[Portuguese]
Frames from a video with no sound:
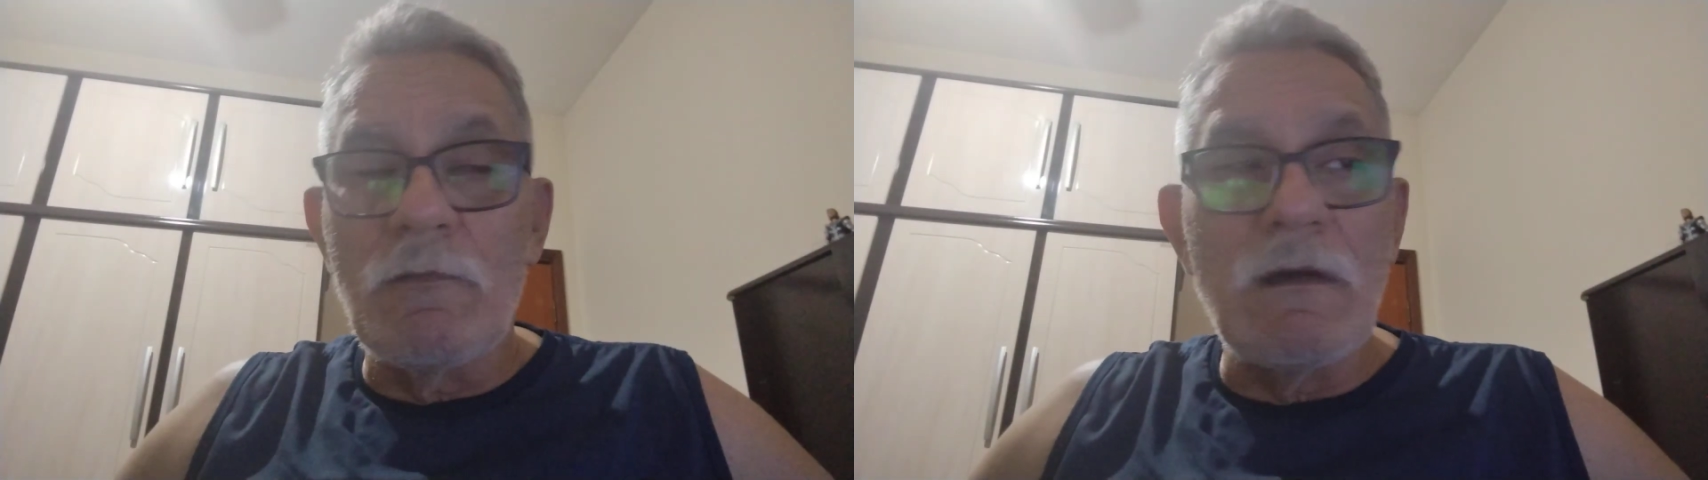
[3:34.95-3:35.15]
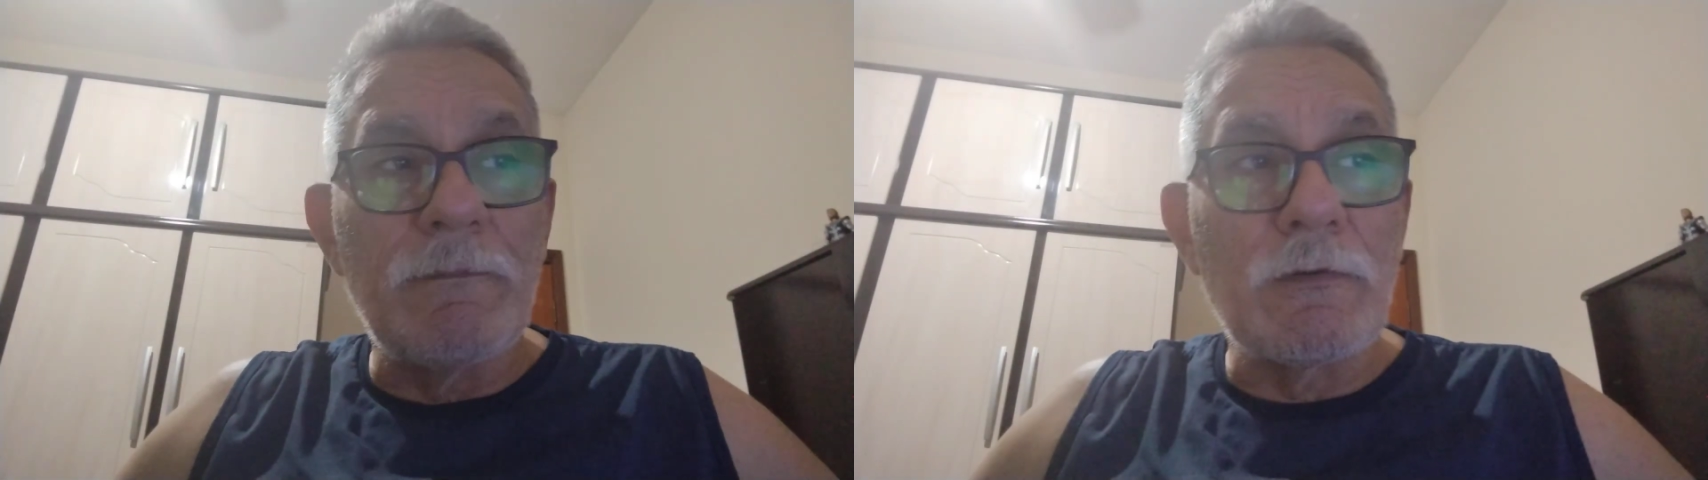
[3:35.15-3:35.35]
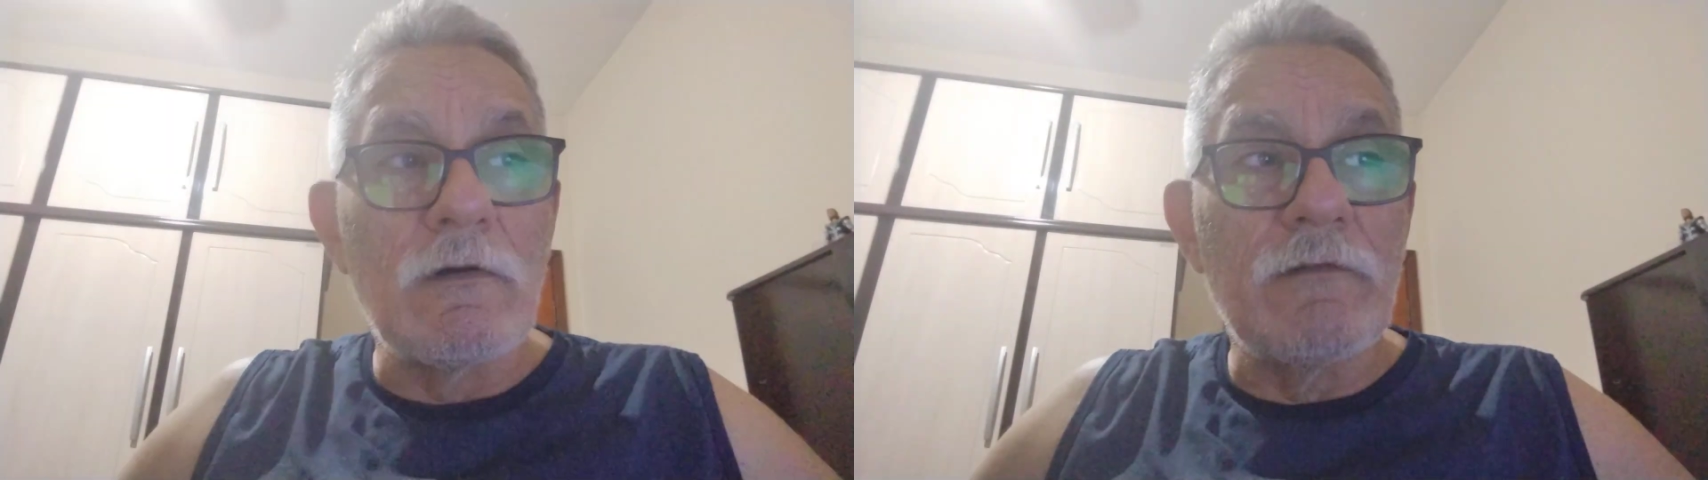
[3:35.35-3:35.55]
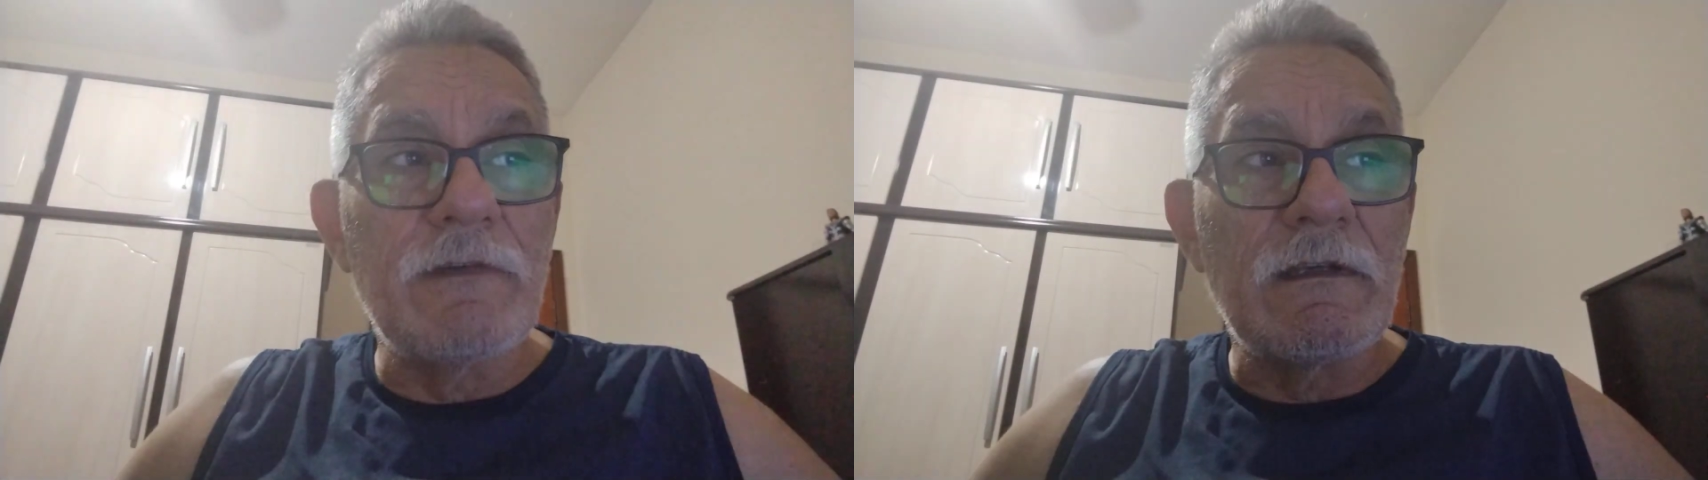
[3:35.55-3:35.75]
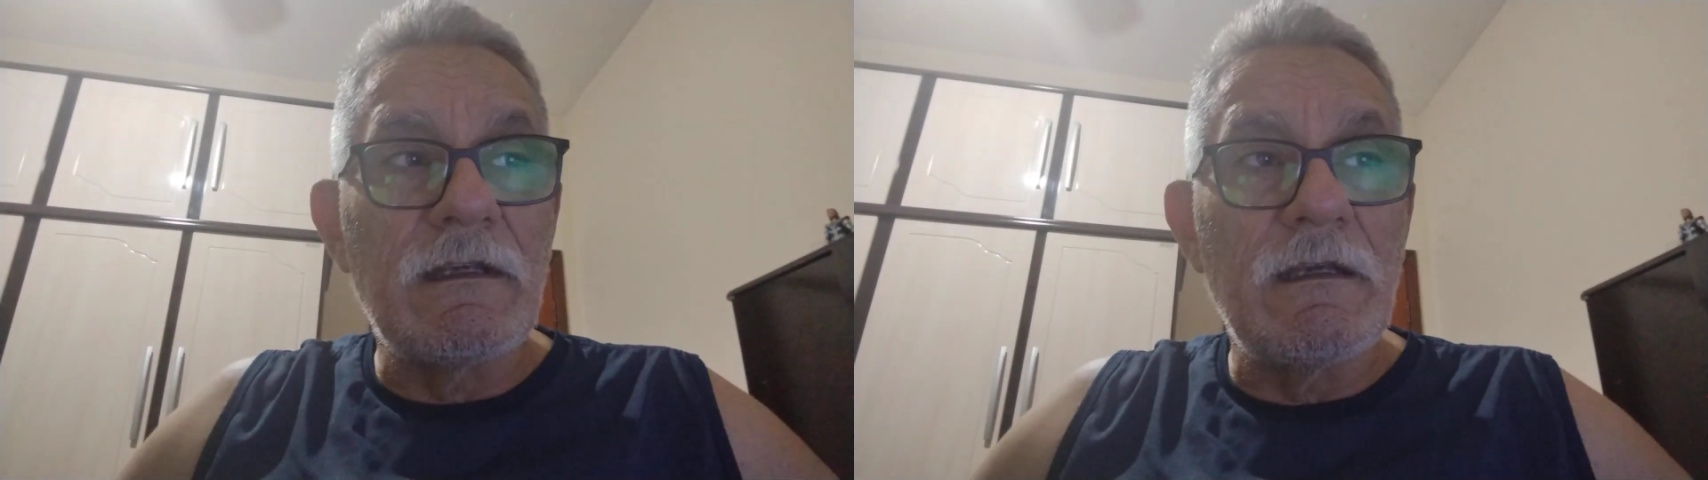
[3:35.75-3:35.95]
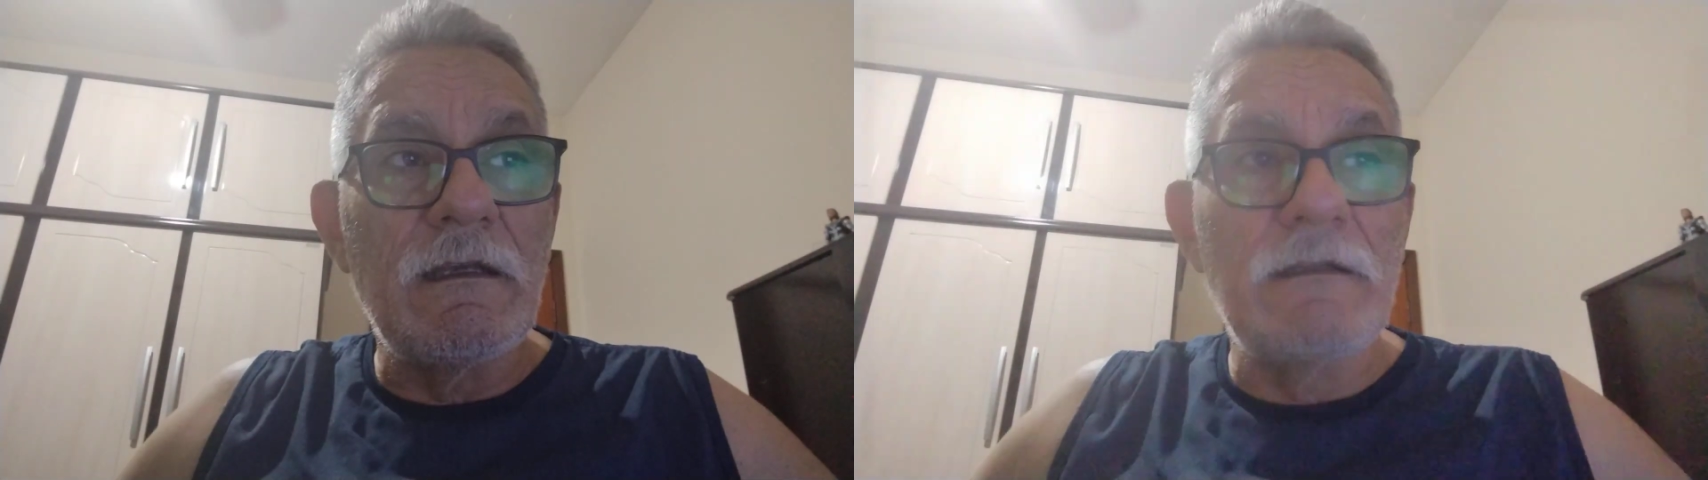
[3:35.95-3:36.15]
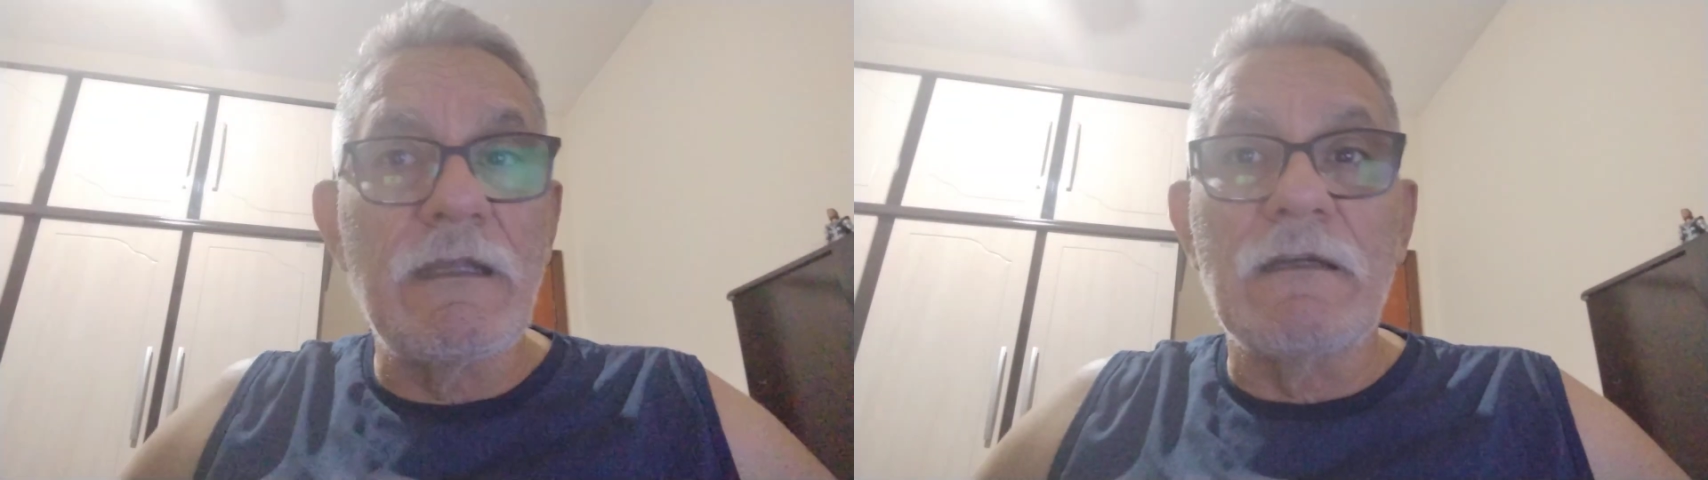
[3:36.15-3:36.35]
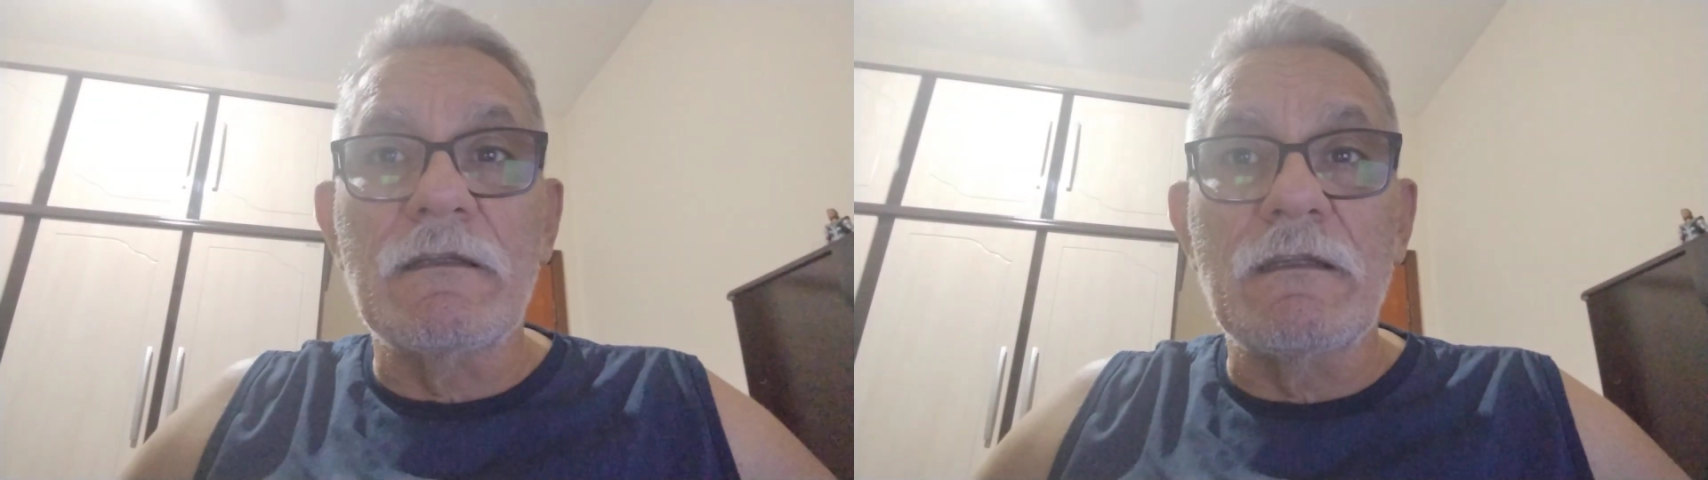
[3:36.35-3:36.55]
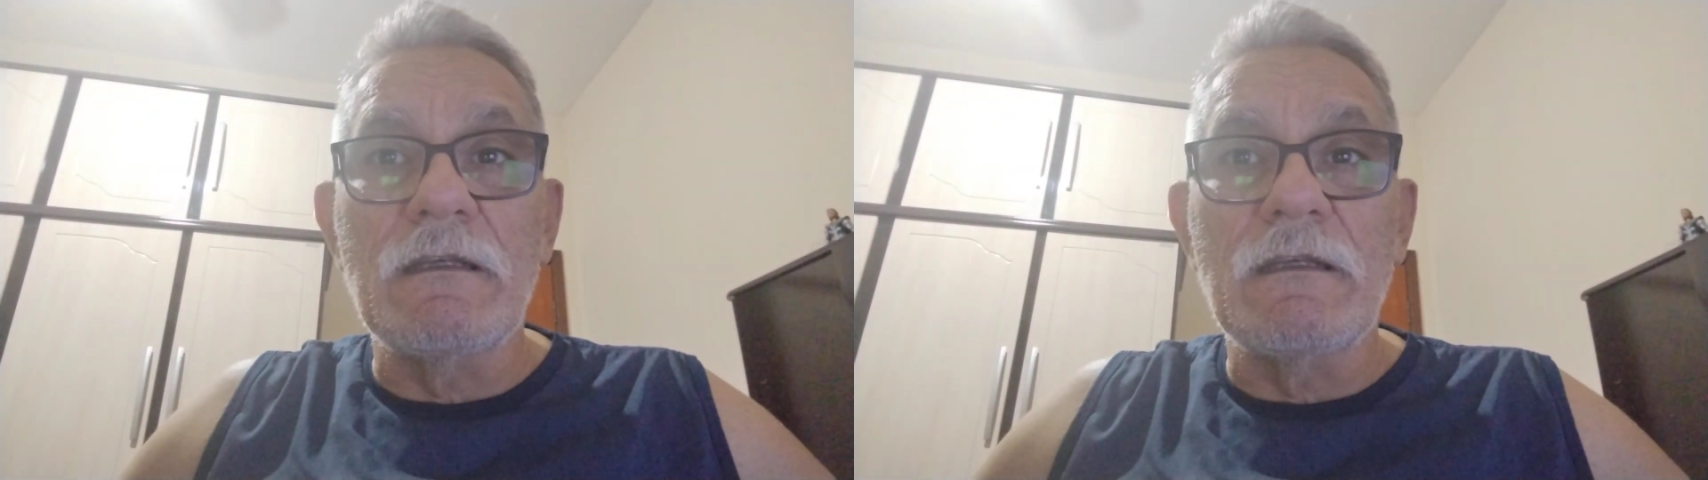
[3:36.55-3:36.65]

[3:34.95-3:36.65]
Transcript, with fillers: uma prova que, dentro,